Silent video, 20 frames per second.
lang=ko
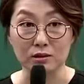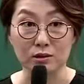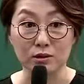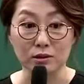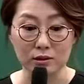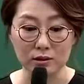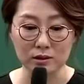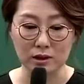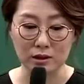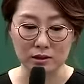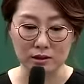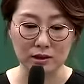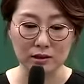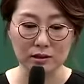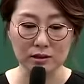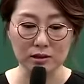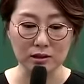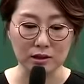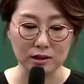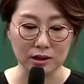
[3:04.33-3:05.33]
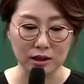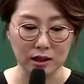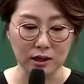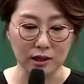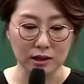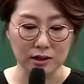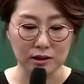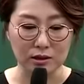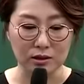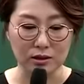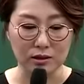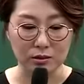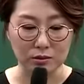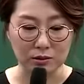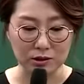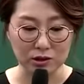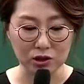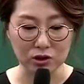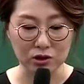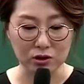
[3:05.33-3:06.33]
그죠? 대단한 글자다. 이렇게
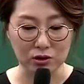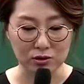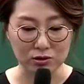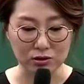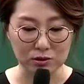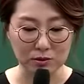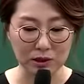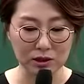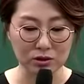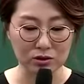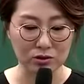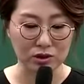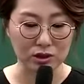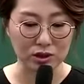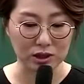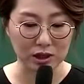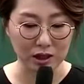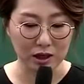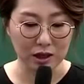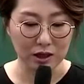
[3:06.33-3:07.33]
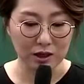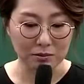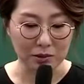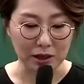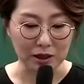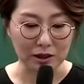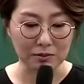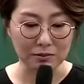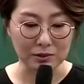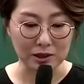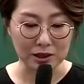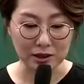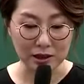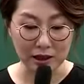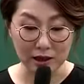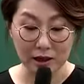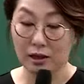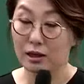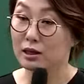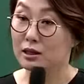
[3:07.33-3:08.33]
이렇게 해서 기억을 좀 해두시기
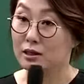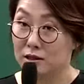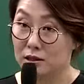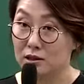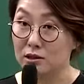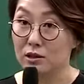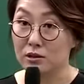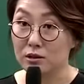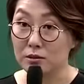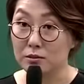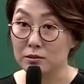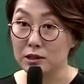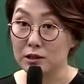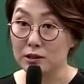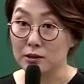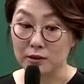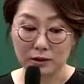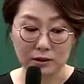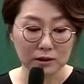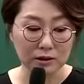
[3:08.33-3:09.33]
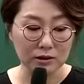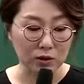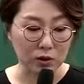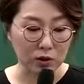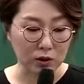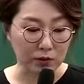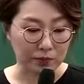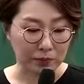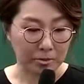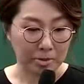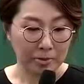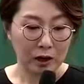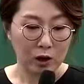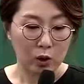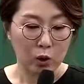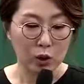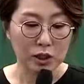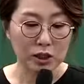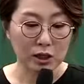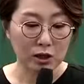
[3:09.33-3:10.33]
바랍니다. 됐죠, 여러분들? 그래서
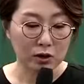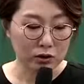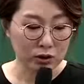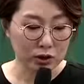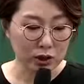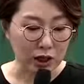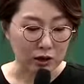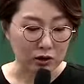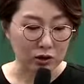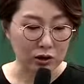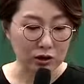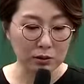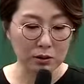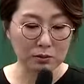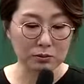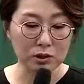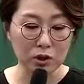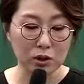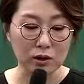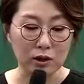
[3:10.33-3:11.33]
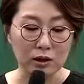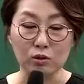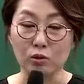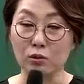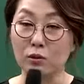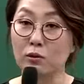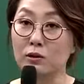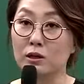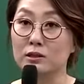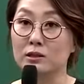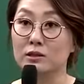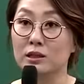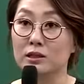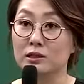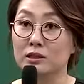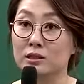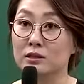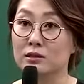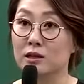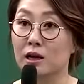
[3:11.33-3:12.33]
거기 나오는 가로 일 번부터 가로 오 번까지는
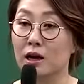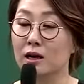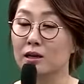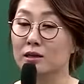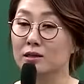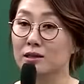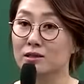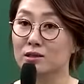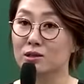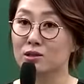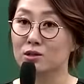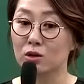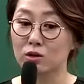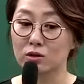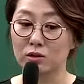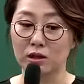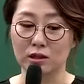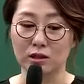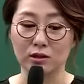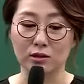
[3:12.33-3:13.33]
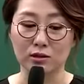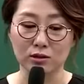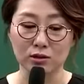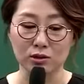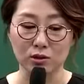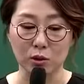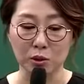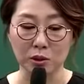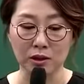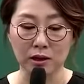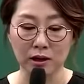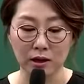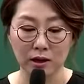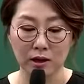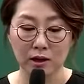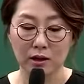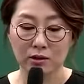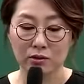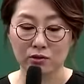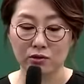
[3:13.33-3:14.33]
사실은 다 한글의 특성인데, 이것은 저희가
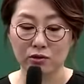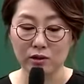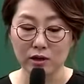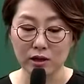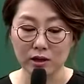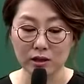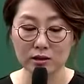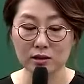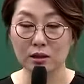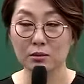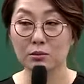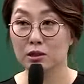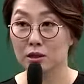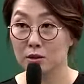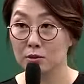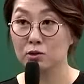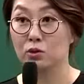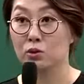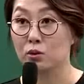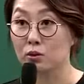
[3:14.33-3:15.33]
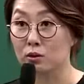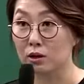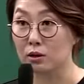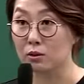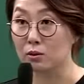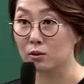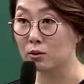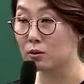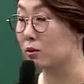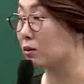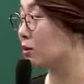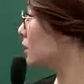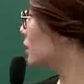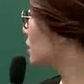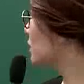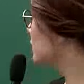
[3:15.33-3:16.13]
뒤에 가서 한번 해보도록 하고,